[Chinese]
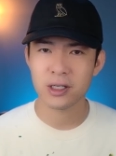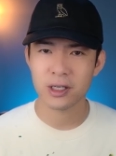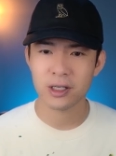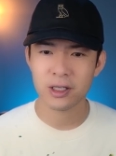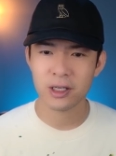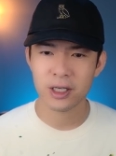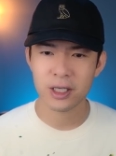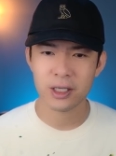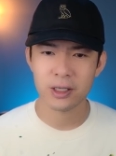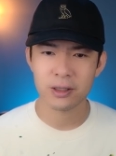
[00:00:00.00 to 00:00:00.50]
人
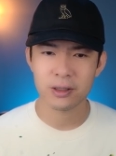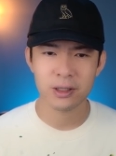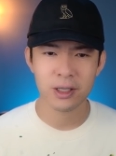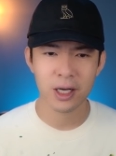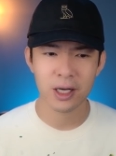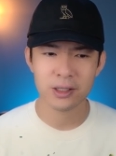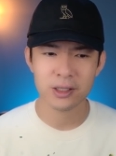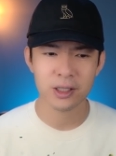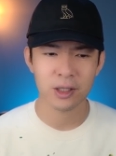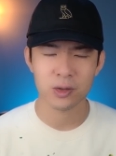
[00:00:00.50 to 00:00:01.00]
可以，
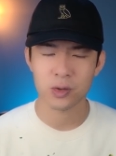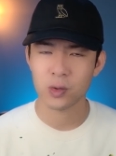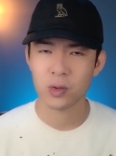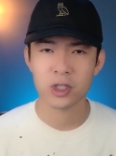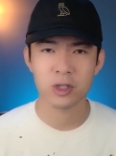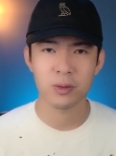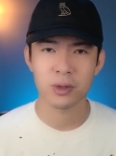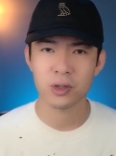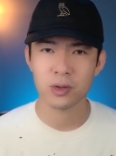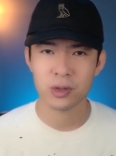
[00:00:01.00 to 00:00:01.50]
他想做
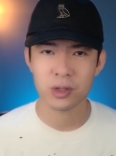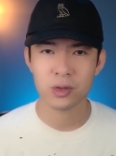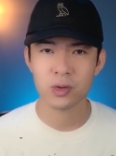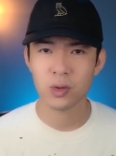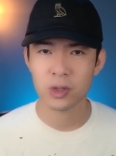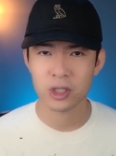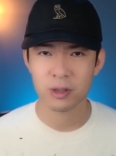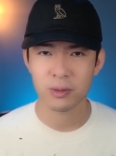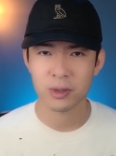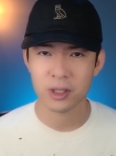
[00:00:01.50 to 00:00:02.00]
什么就是
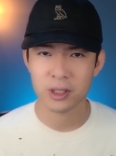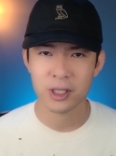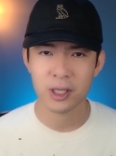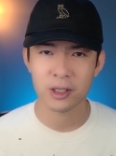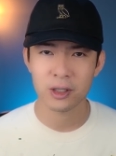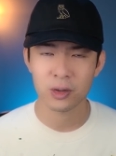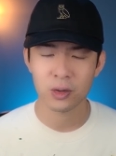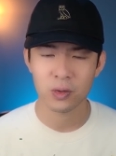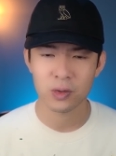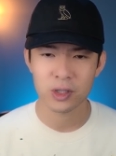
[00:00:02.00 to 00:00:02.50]
做什么的这样
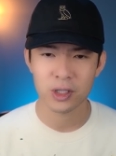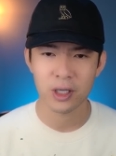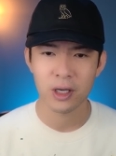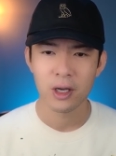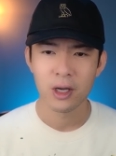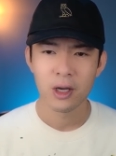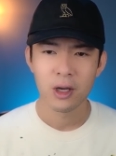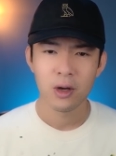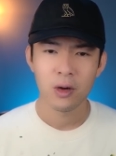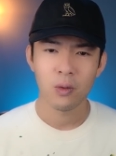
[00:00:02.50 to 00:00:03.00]
一个东西。
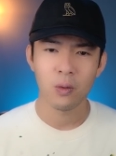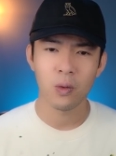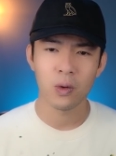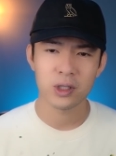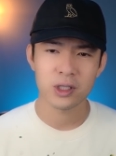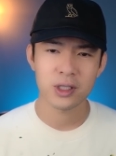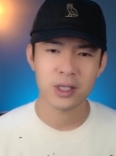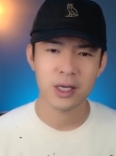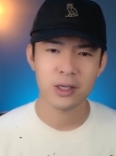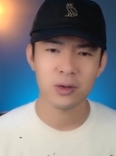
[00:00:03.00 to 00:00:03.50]

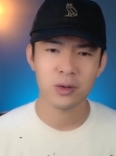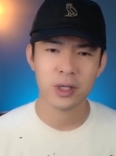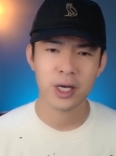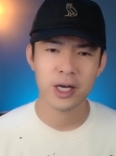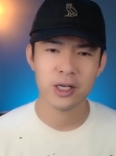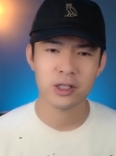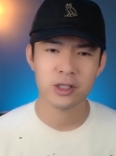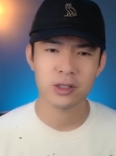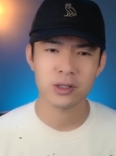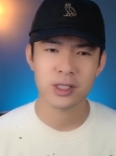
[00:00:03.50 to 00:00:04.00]
我现在又
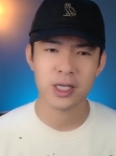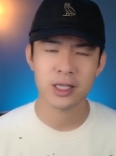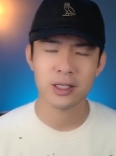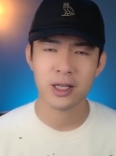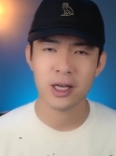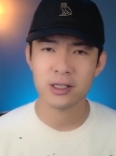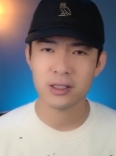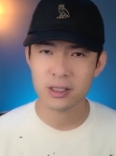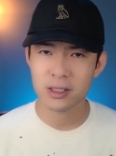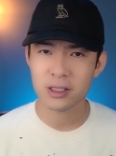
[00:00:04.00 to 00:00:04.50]
开始在
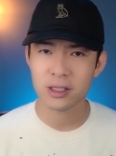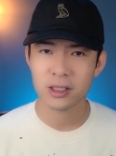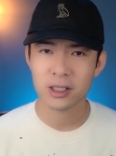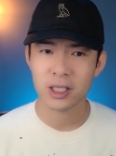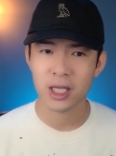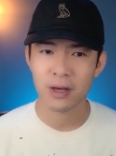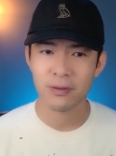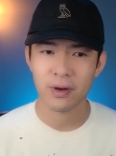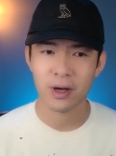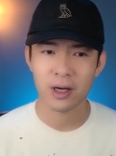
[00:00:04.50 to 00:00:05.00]
担心这个以
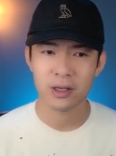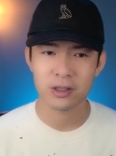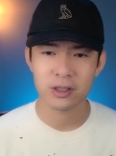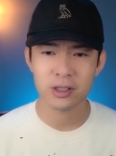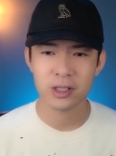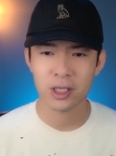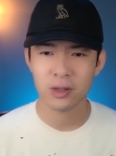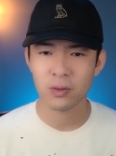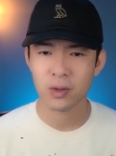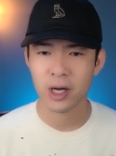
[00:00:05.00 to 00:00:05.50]
太坊啊，之
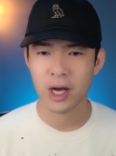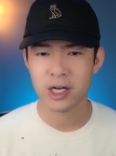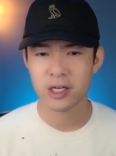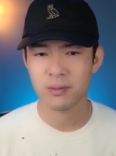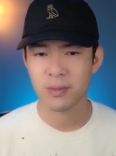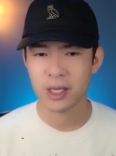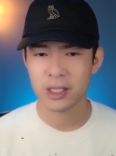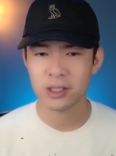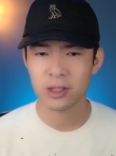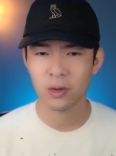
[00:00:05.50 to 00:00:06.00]
前我还是
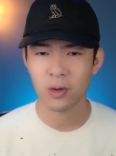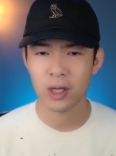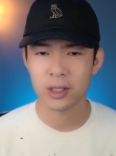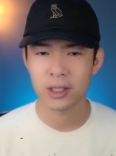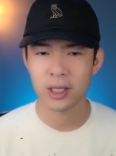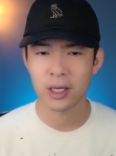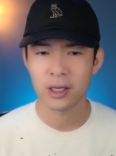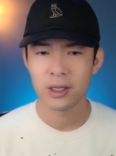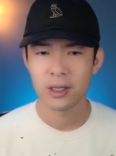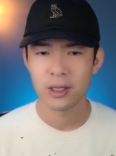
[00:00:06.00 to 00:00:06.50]
蛮喜欢
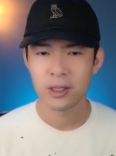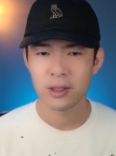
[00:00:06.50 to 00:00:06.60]
的，